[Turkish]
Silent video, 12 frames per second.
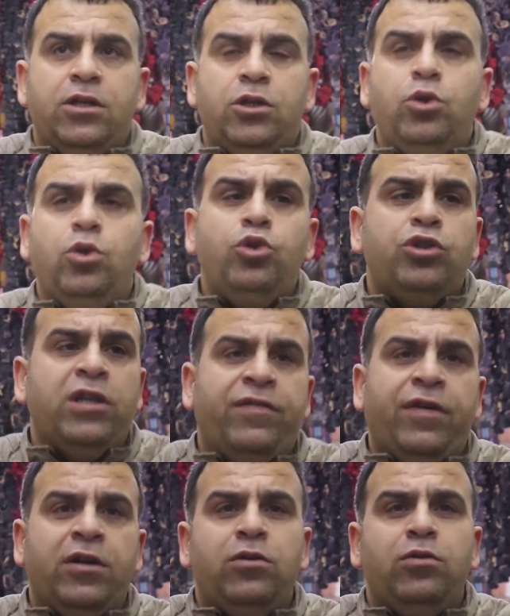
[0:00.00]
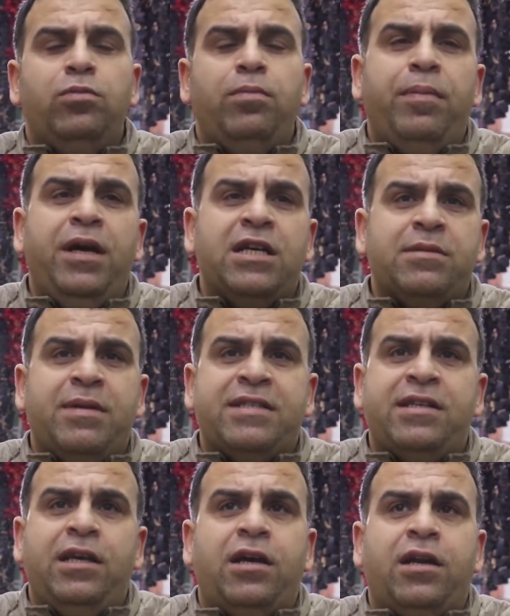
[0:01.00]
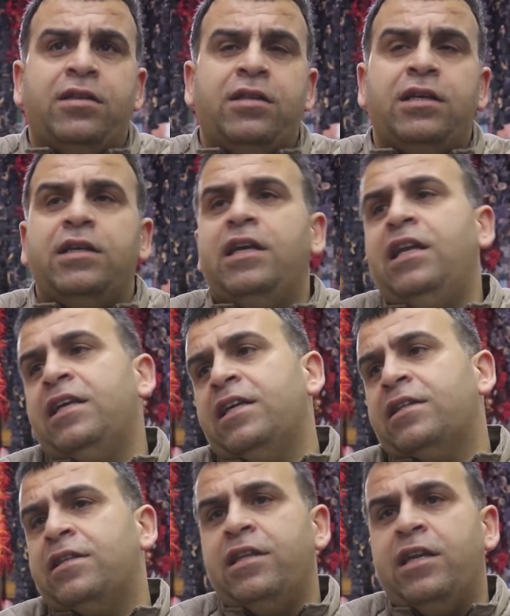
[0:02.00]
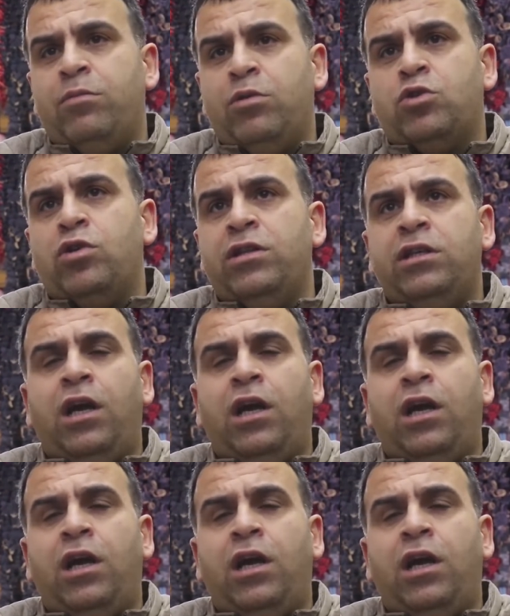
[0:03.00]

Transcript: 2-3 defa beyaz masaya aradık. Gelen yetkililere bula söyledik.